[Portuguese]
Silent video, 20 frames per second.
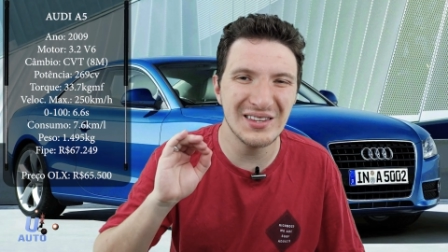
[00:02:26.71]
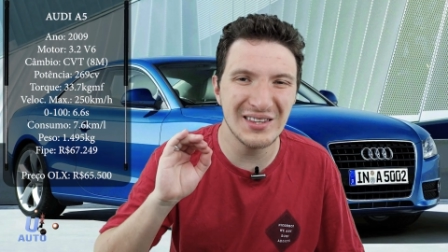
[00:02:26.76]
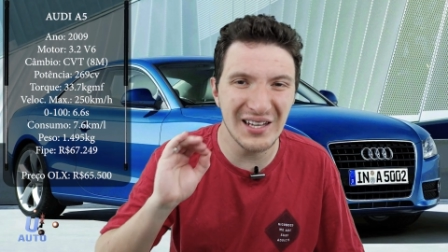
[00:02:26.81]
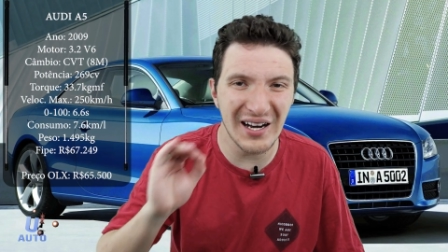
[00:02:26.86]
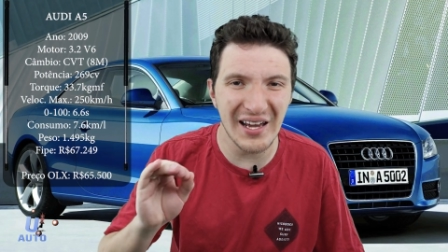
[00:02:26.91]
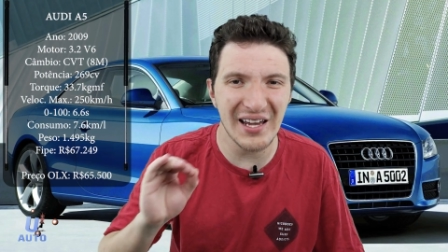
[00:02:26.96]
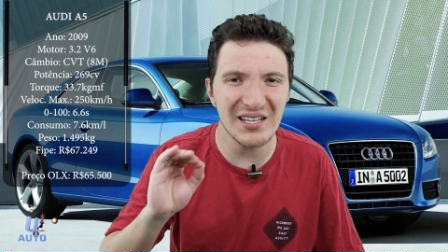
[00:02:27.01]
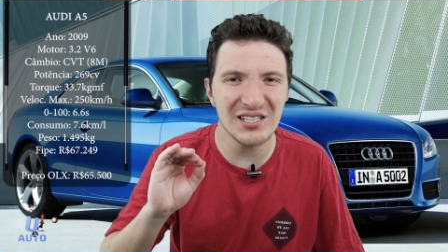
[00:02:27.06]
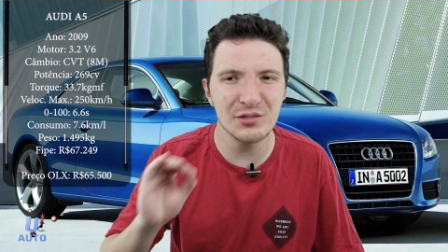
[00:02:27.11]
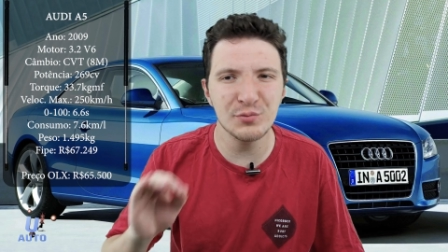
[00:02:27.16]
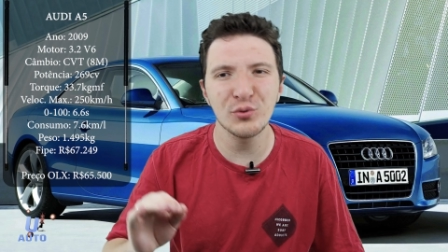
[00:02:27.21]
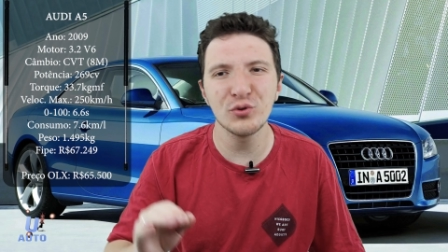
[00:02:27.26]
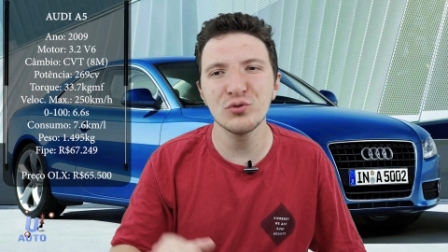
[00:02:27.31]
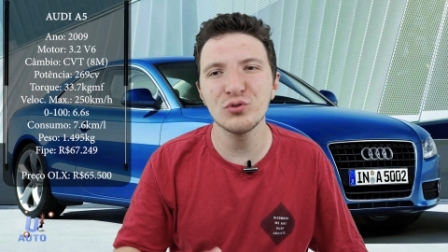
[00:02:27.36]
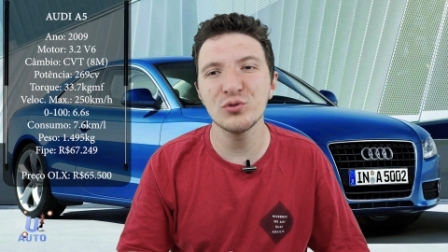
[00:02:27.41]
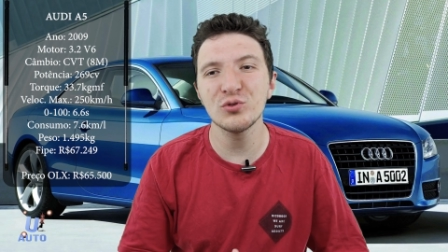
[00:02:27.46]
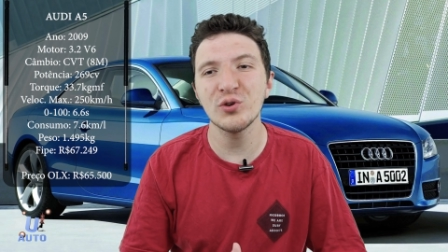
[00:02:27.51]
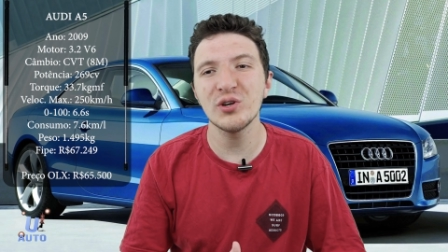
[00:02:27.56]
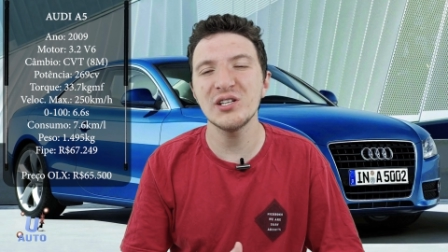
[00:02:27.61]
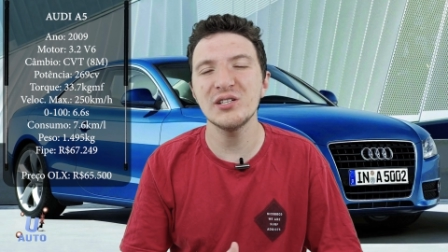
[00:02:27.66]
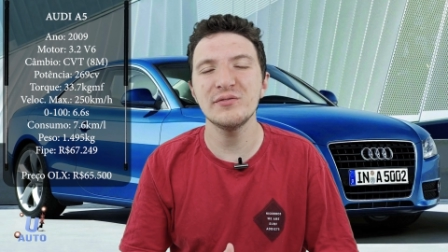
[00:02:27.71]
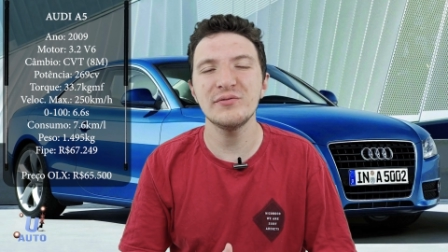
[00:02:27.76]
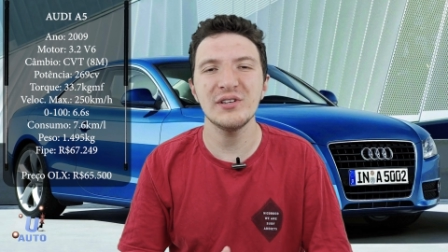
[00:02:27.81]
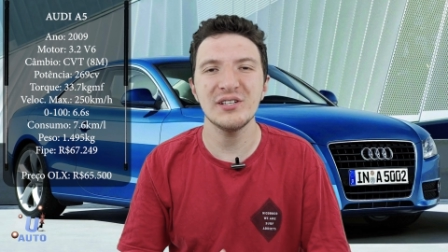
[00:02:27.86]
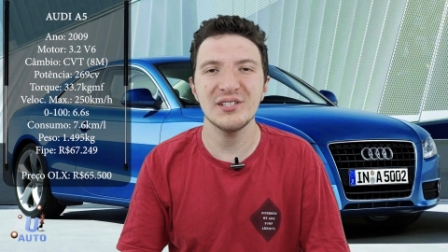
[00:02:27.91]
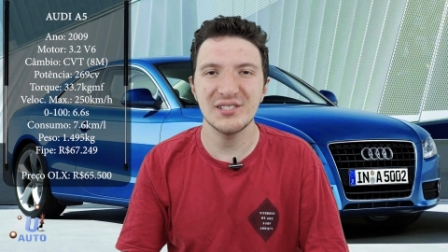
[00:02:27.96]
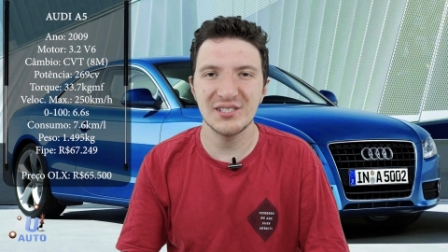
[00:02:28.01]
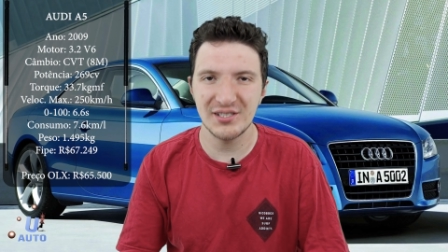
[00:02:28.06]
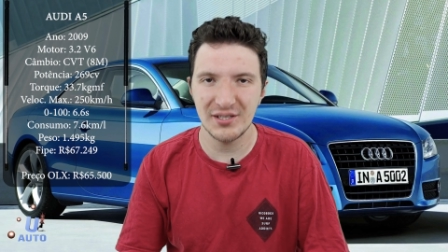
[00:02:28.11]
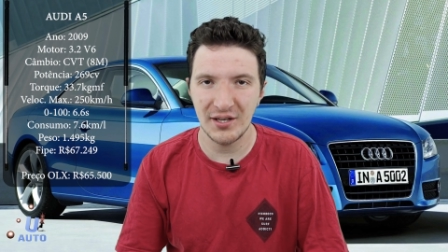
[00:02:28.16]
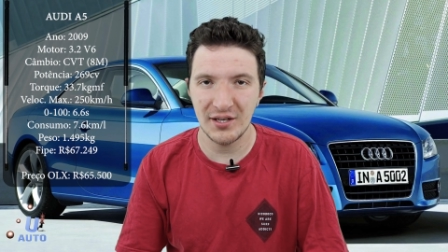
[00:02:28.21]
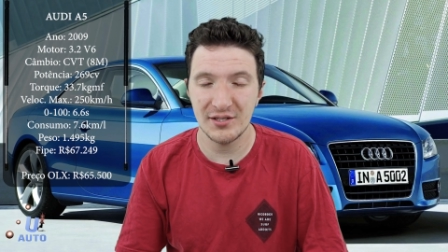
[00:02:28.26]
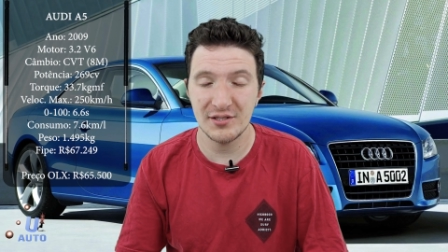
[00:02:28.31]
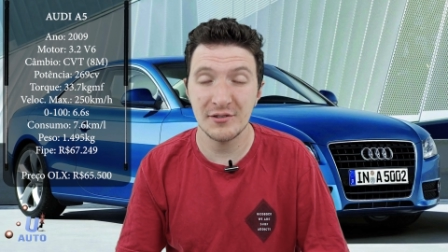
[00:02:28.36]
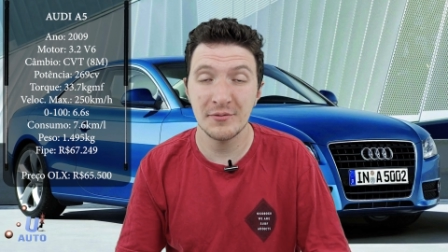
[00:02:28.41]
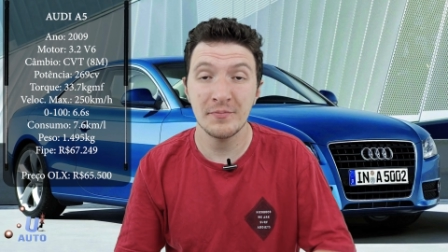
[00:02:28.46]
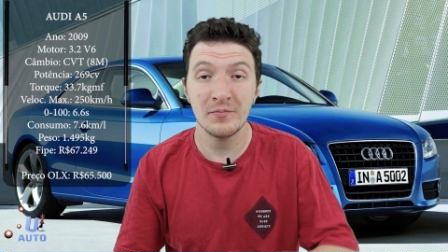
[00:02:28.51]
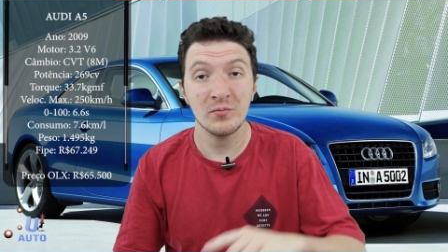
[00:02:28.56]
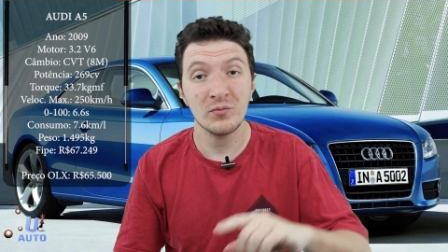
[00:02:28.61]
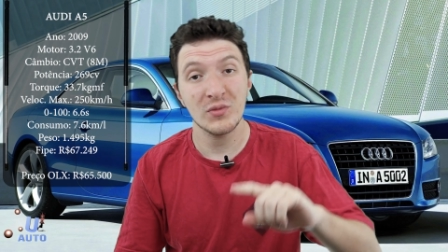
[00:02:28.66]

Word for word: 3.2 V6.